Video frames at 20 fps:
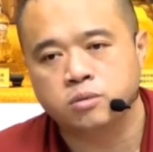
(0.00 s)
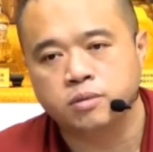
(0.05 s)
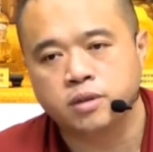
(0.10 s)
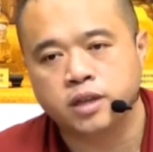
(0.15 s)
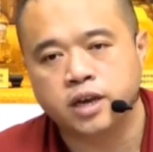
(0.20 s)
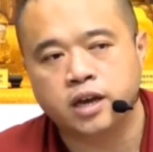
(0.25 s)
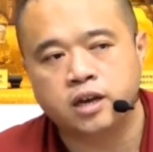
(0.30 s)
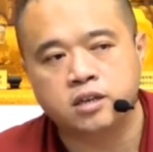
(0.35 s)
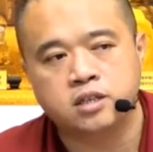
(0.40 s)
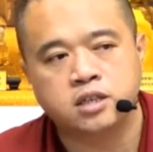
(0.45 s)
他
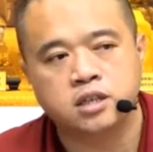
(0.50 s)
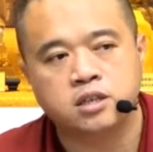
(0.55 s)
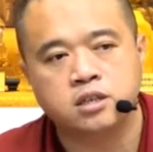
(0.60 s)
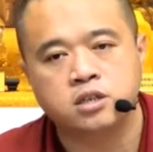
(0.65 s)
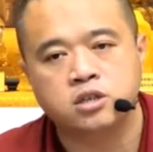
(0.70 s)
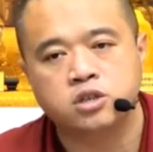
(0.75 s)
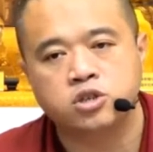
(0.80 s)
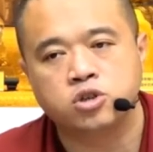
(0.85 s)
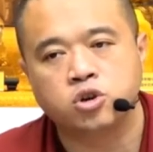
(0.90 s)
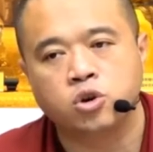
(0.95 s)
要先
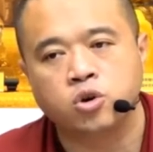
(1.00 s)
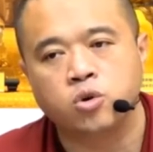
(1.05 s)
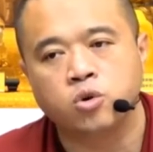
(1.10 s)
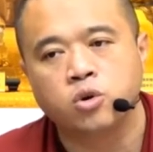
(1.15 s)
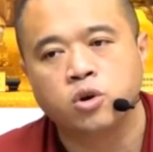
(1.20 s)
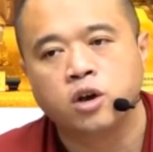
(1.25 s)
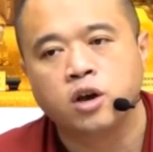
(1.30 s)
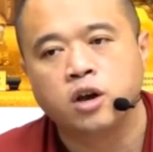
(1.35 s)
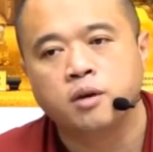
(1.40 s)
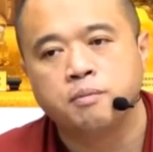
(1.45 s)
修
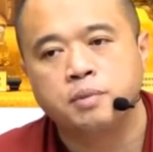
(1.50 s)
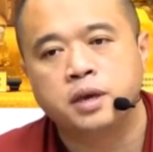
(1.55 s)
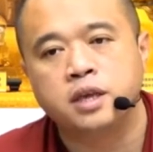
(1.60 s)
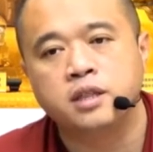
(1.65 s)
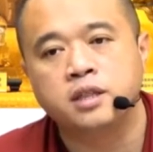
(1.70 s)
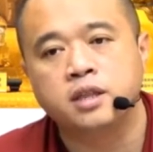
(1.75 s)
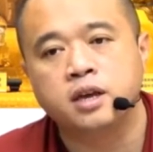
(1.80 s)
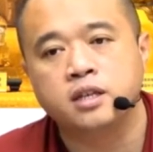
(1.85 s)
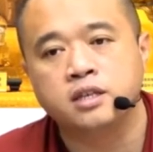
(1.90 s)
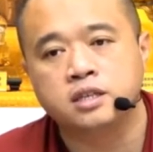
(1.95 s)
平
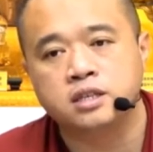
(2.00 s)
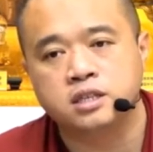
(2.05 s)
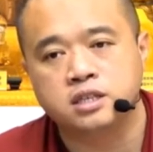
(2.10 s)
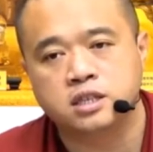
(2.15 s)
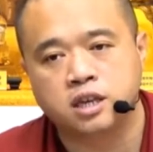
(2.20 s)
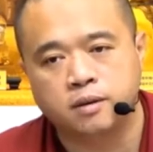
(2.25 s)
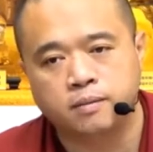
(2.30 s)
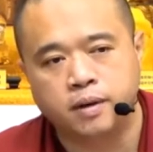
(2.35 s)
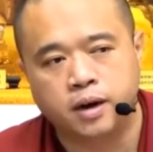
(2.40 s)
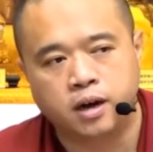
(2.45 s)
等
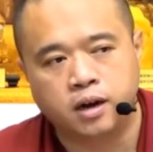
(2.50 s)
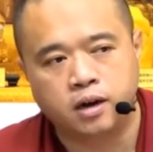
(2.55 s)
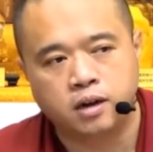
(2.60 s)
舍吗？